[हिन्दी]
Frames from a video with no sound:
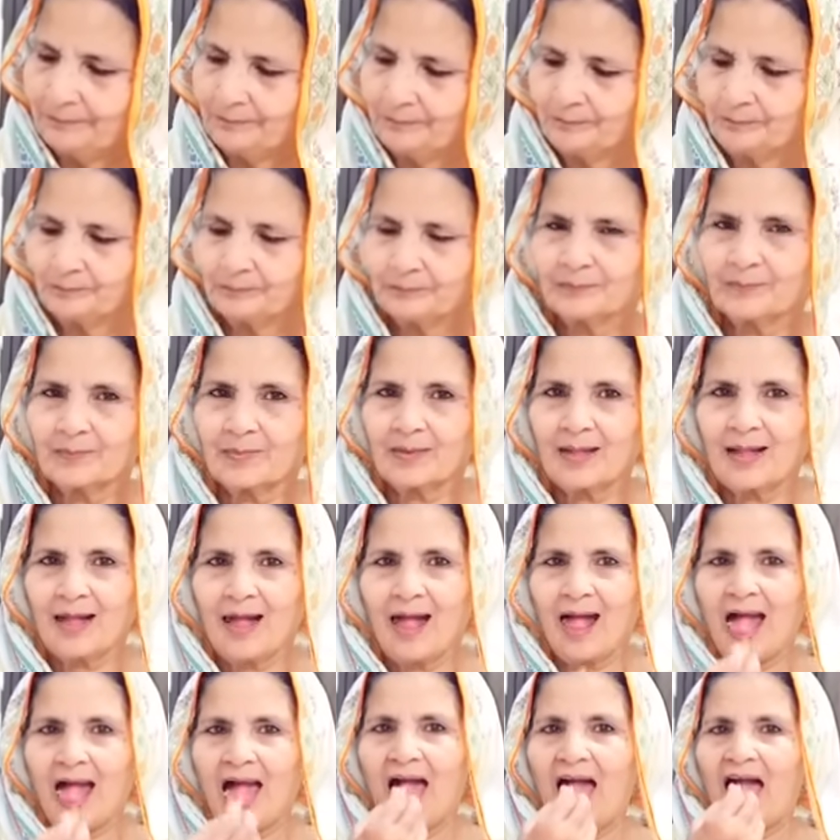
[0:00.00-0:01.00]
तो जनाब
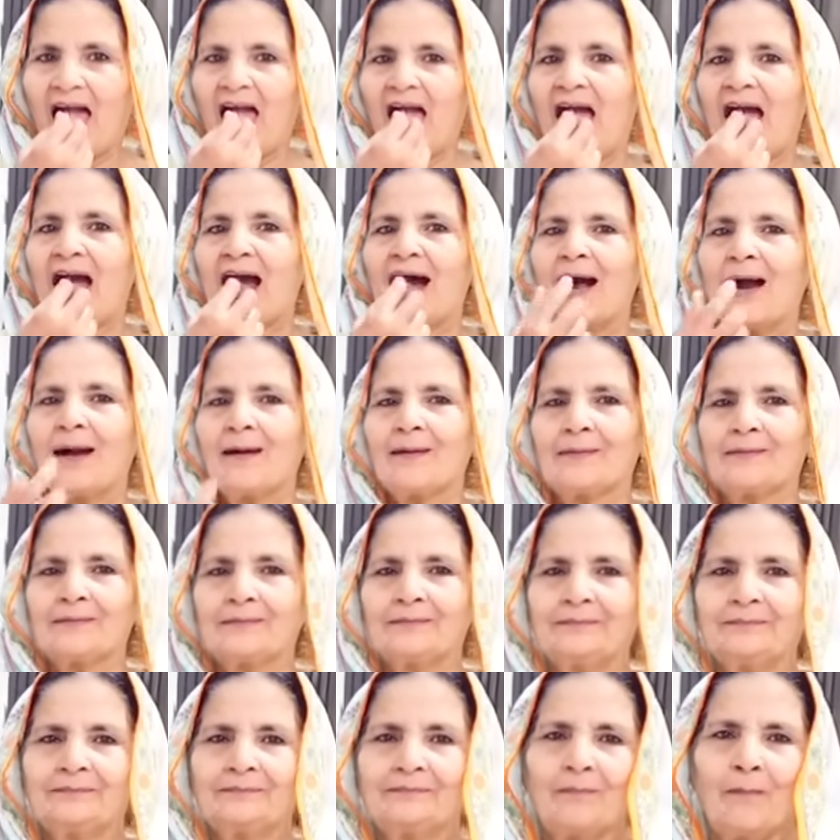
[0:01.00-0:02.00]
इस तरह से
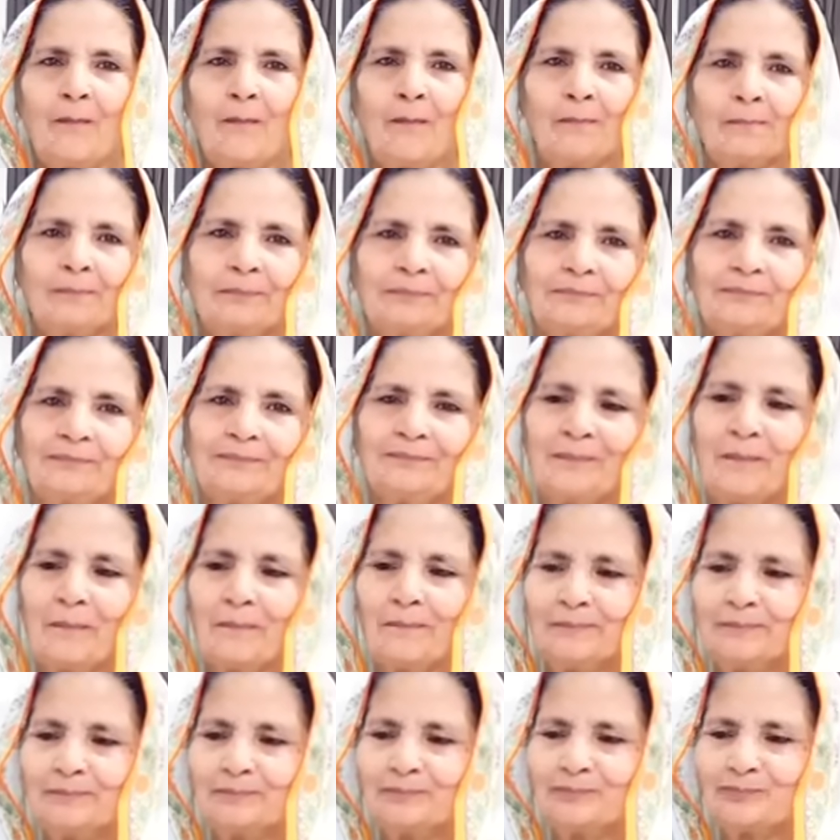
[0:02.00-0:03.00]
बनाइए खाइए
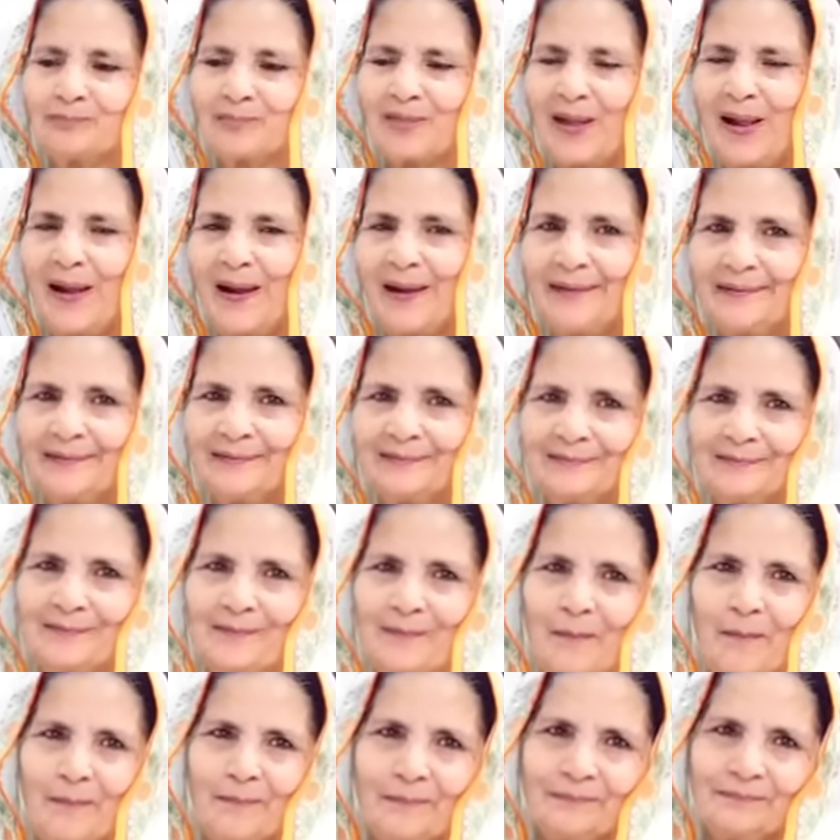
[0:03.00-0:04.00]
एंजॉय कीजिए वीडियो को
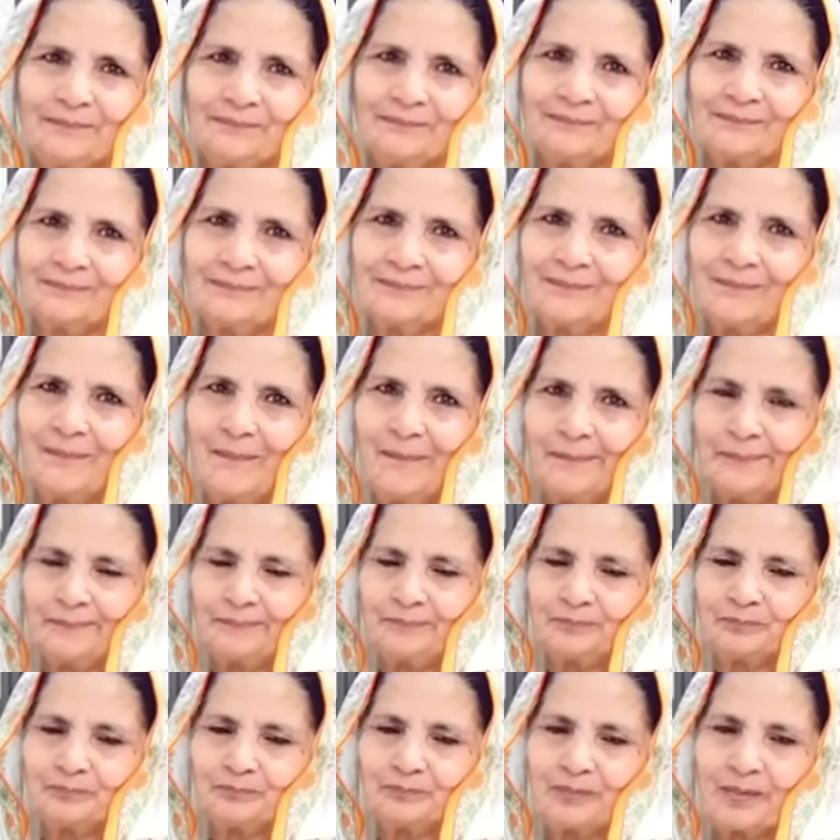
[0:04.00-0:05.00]
लाइक और चैनल को
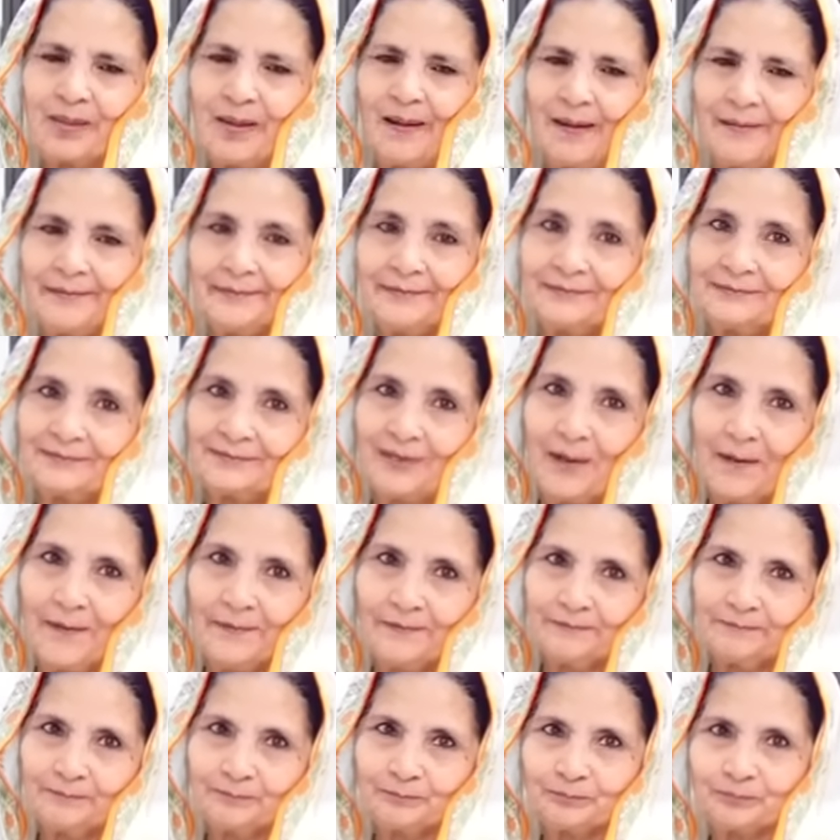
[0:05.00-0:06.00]
सब्सक्राइब करिएगा
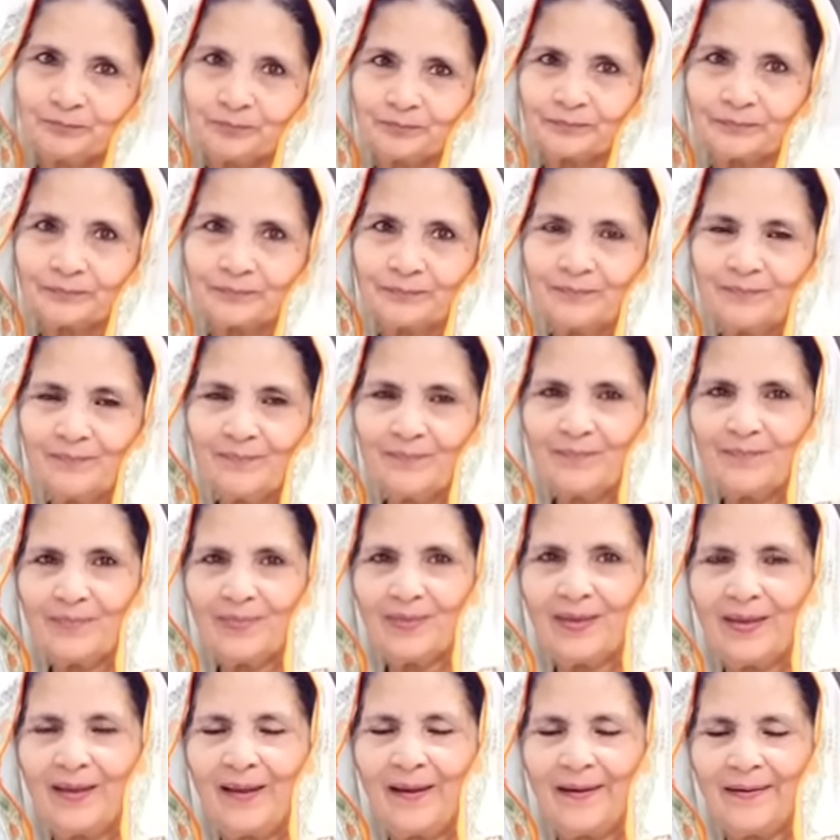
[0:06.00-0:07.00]
खुश
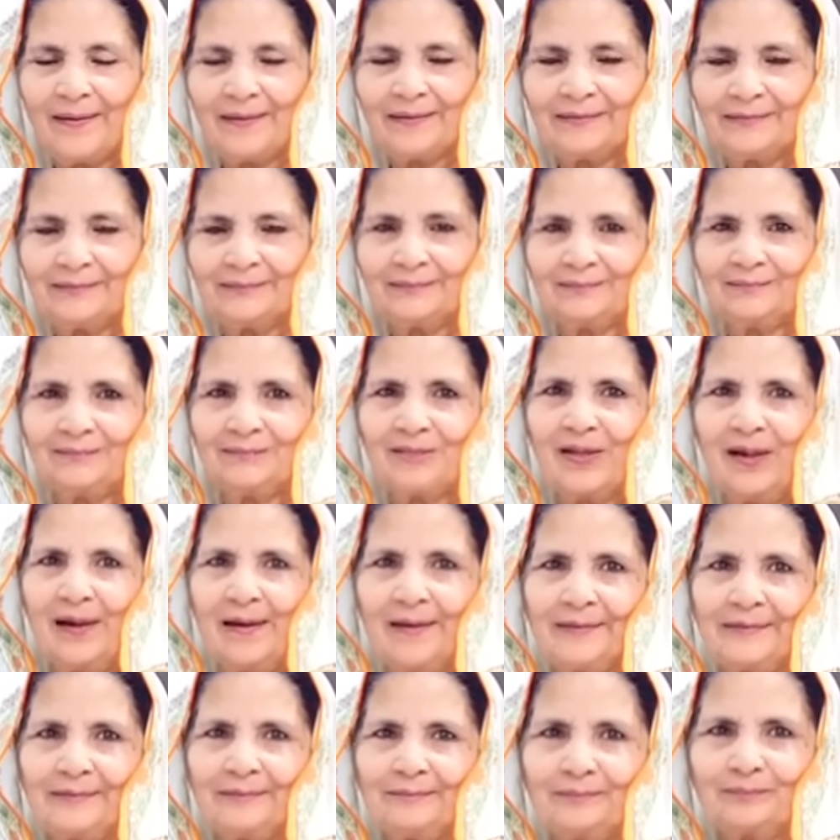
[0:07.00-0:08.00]
रहिए हैप्पी रहिए
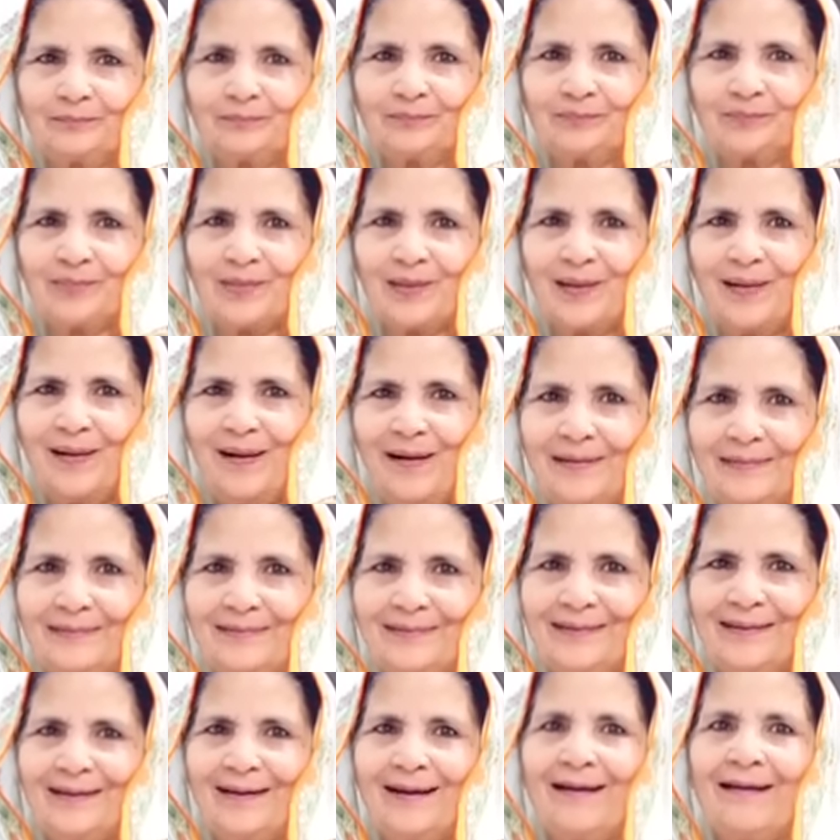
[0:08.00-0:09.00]
अल्लाह
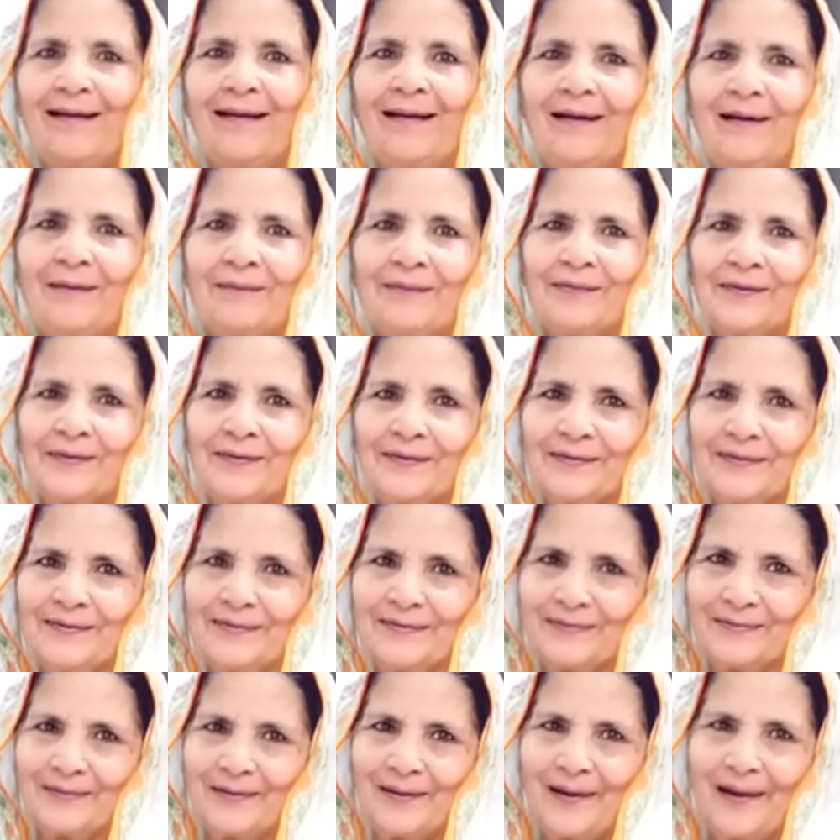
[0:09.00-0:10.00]
हाफिज़ अल्लाह हाफिज़